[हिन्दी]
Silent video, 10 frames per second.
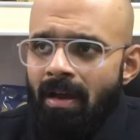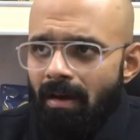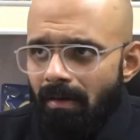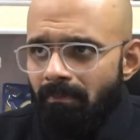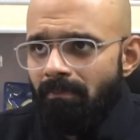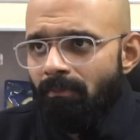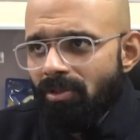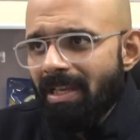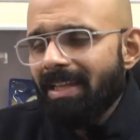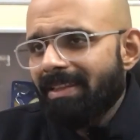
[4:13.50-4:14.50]
अब
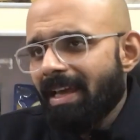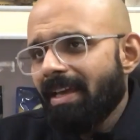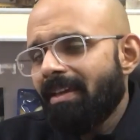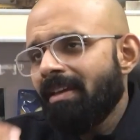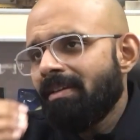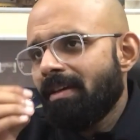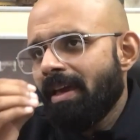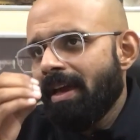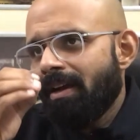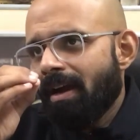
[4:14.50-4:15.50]
मुझे लगता है कि
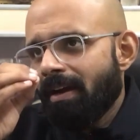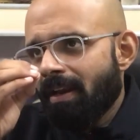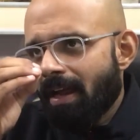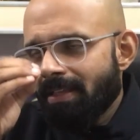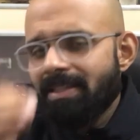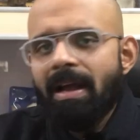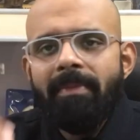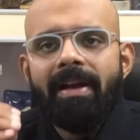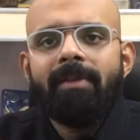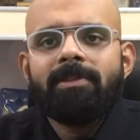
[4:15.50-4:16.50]
एक अगर अच्छा
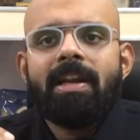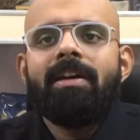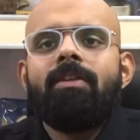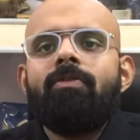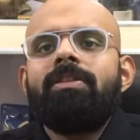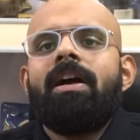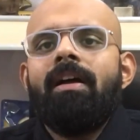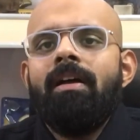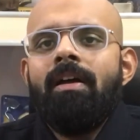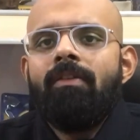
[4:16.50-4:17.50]
बैकअप स्ट्राइकर होता
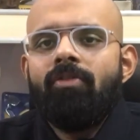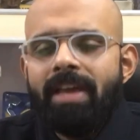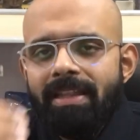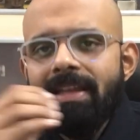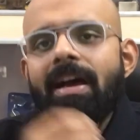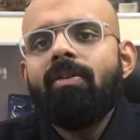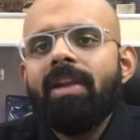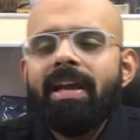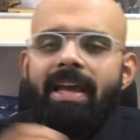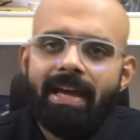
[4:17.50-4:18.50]
वो खेदीरा को
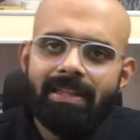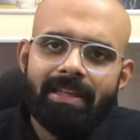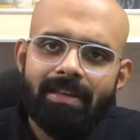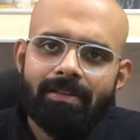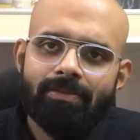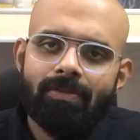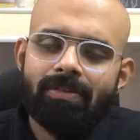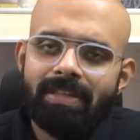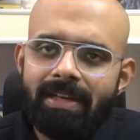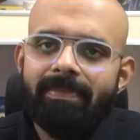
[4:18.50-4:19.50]
लेके आए थे जो
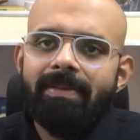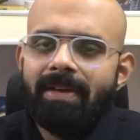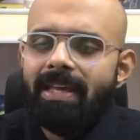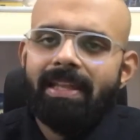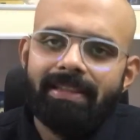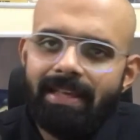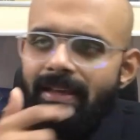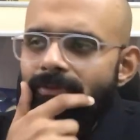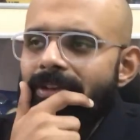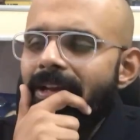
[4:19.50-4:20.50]
सीरी बी में खेलते
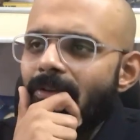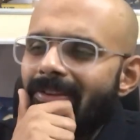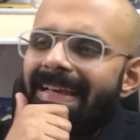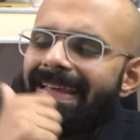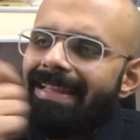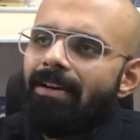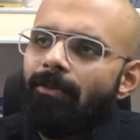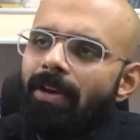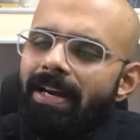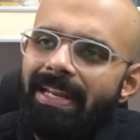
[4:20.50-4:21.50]
हैं उनके लिए और दिख गया था
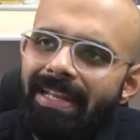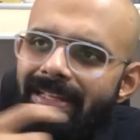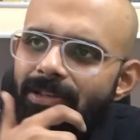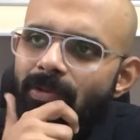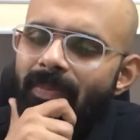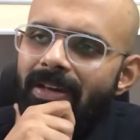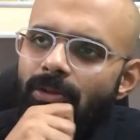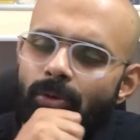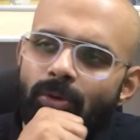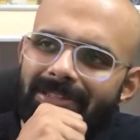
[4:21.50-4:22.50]
क्वालिटी नहीं थी उनमें एक
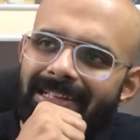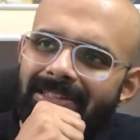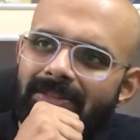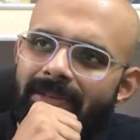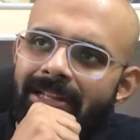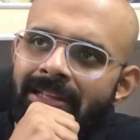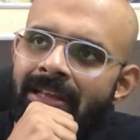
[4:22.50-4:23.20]
दो उनको चांसेस मिले थे